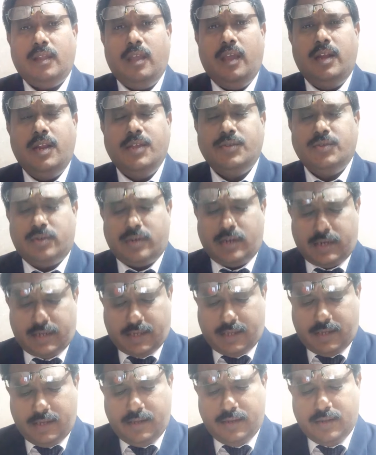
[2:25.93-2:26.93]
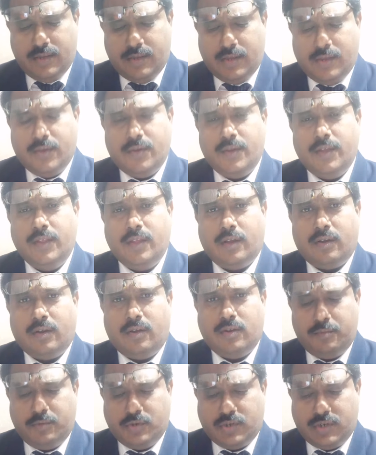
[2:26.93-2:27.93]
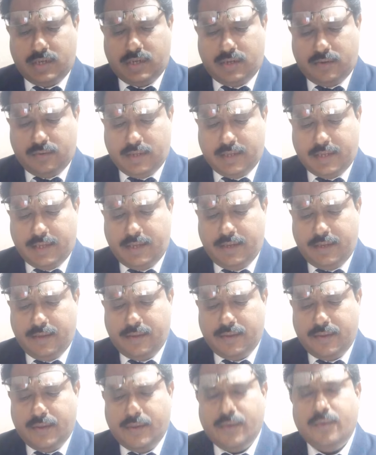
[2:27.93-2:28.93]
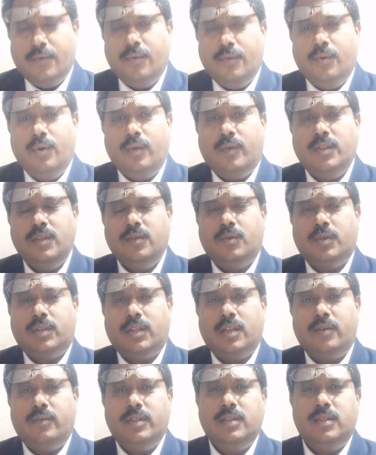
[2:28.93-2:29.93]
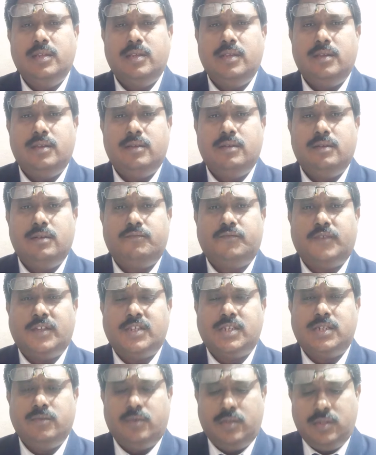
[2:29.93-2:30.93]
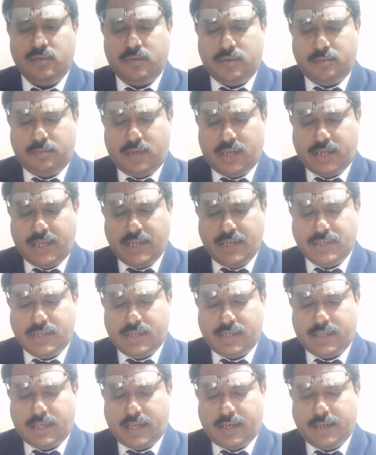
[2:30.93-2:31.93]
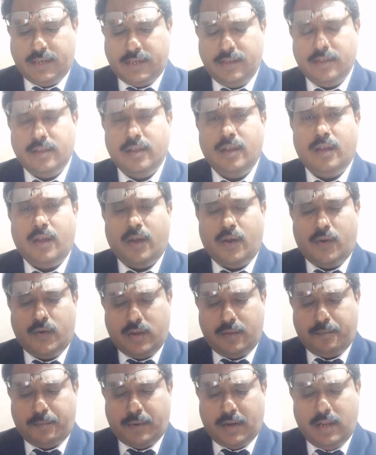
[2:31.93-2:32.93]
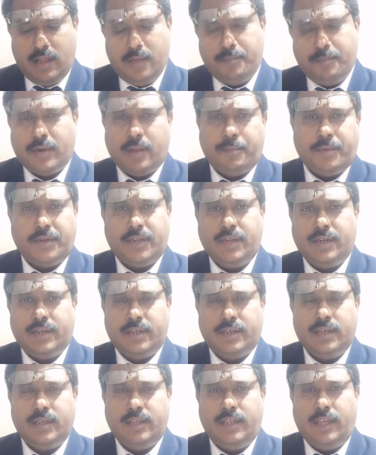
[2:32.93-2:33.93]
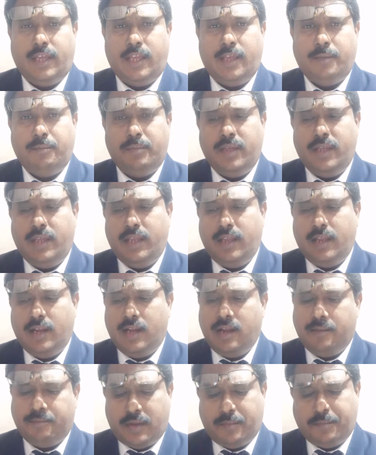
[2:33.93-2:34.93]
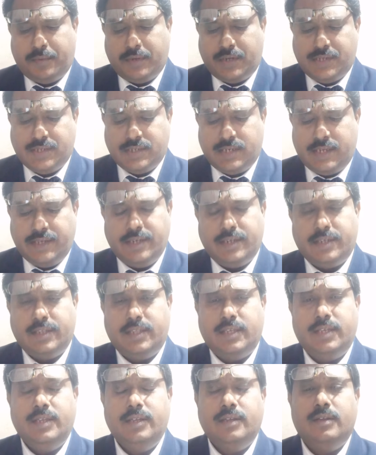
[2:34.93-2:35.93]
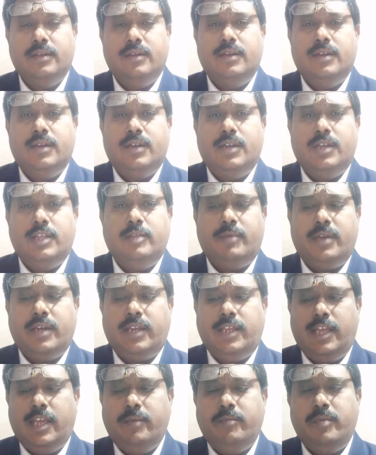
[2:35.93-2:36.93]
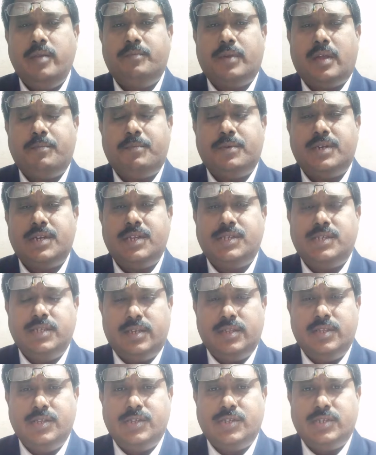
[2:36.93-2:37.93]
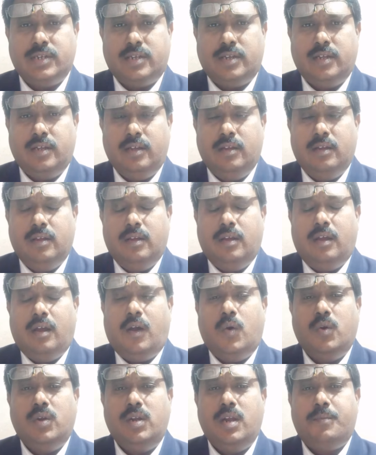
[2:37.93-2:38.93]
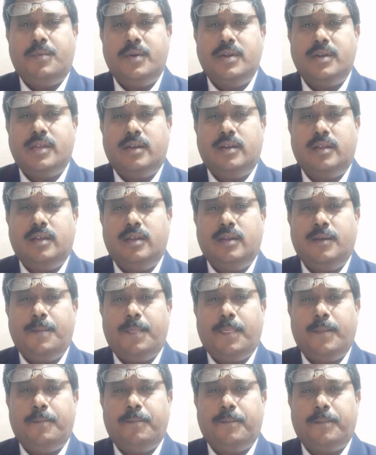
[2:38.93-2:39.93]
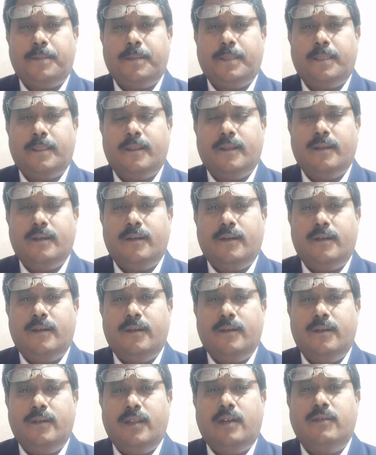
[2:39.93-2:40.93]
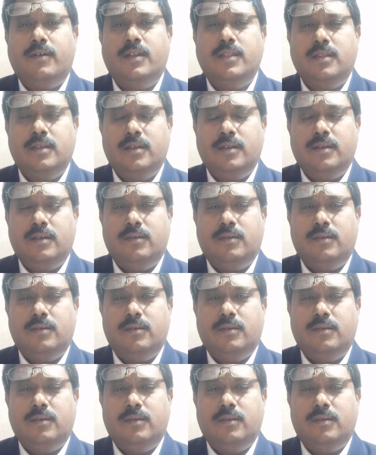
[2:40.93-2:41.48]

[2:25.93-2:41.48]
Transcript: என்ன சொல்கிறாங்கன்னா இந்த கான்ட்ரிபியூஷனில் உங்களுக்கு உங்களுக்கு வந்து ஒருத்தர் வந்து ஃபஸ்ட்டு வந்து ஒரு மார்க்கேஜ் இருக்கார் அவருக்கு பல ப்ராப்பர்ட்டி இருக்குது ஏபி எல்லாம் ப்ராப்பர்ட்டிஸ்லாம் இருக்குது இந்த மாதிரி ஏபி ப்ராப்பர்ட்டிஸ் இருந்துச்சுன்னா அவர் என்ன பண்ணுறாருன்னா நான் வந்து